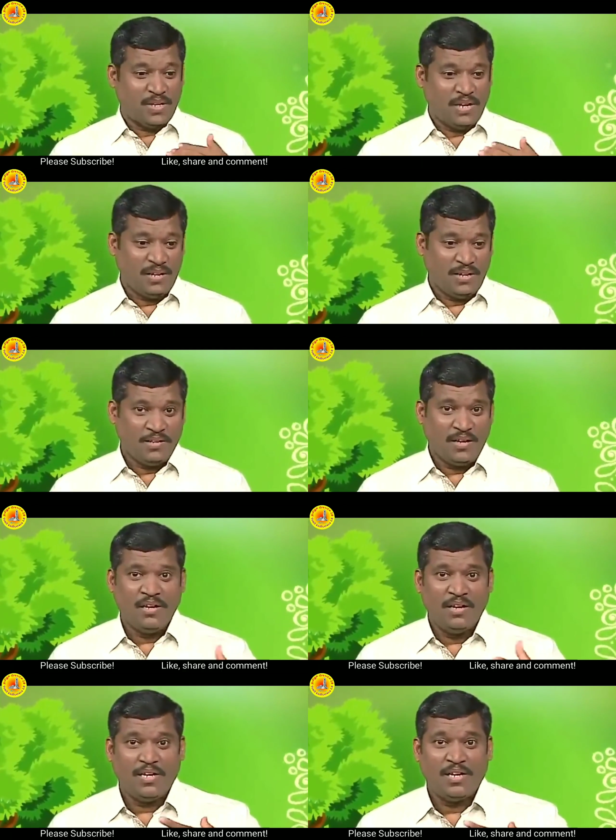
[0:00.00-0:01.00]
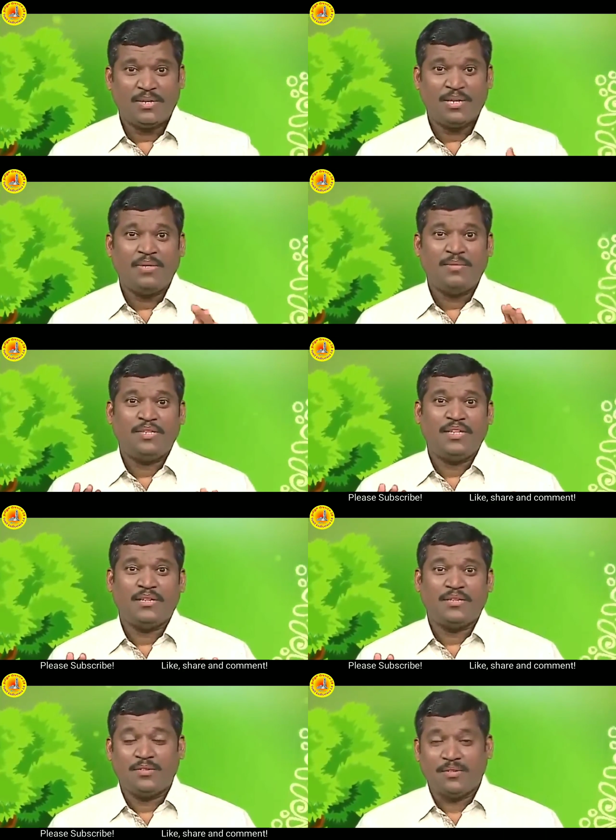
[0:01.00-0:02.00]
எது நடந்தால் என் மனம்
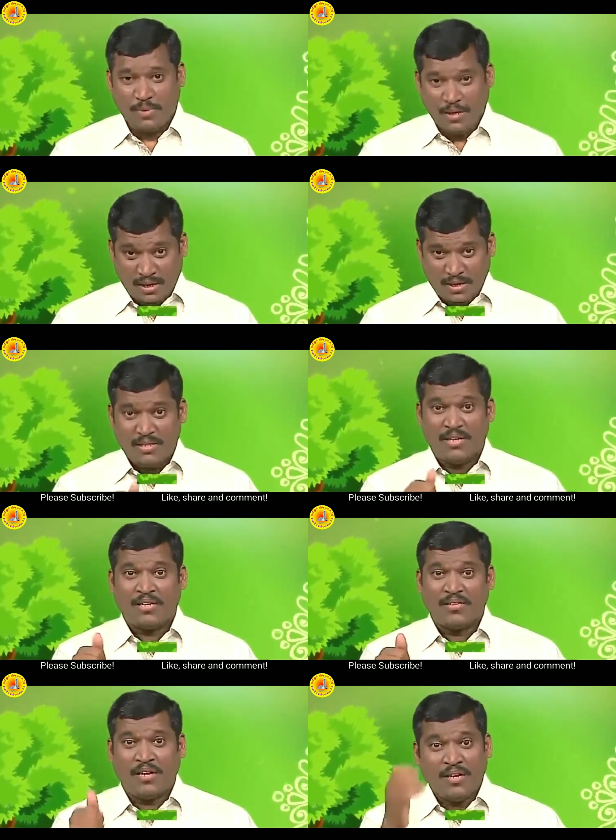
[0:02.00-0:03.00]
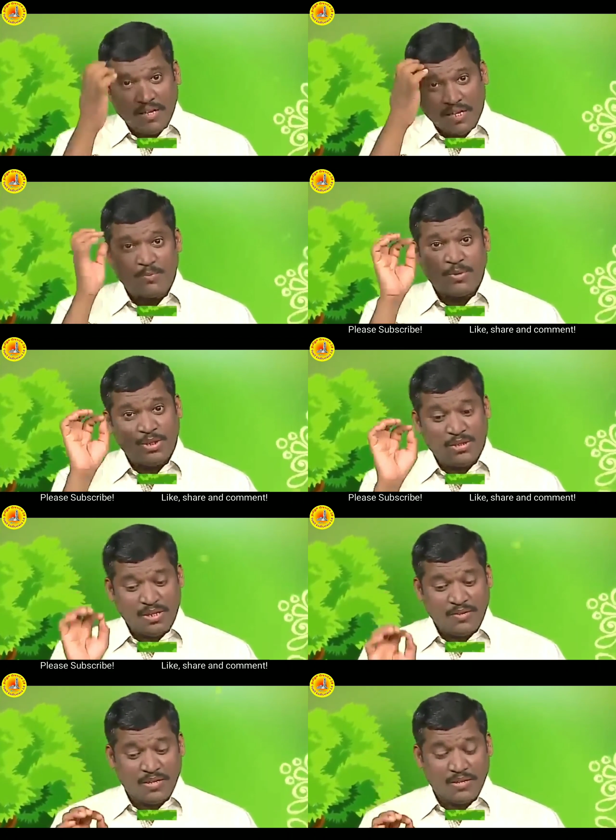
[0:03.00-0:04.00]
நிம்மதியாக இருக்கும் எது நடந்தால் என் புத்தி
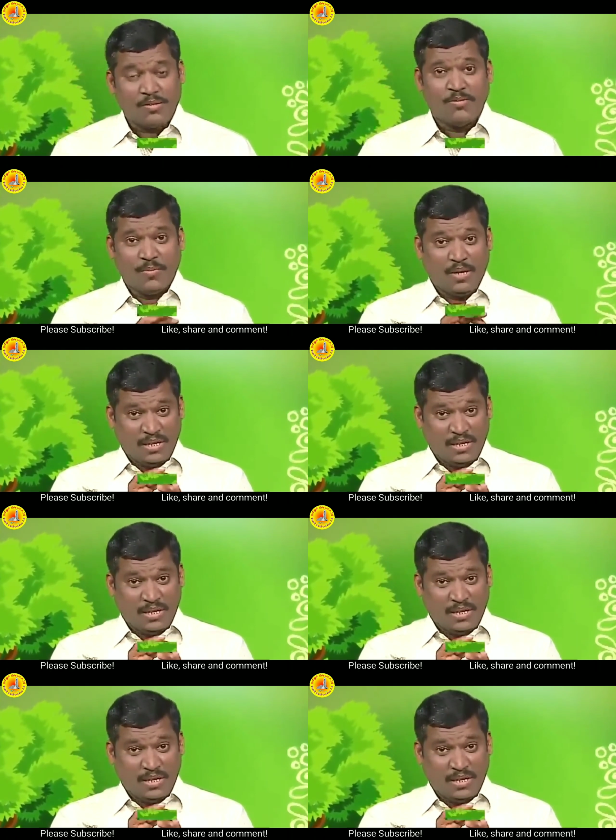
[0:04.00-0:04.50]
தெளிவாக இருக்கும்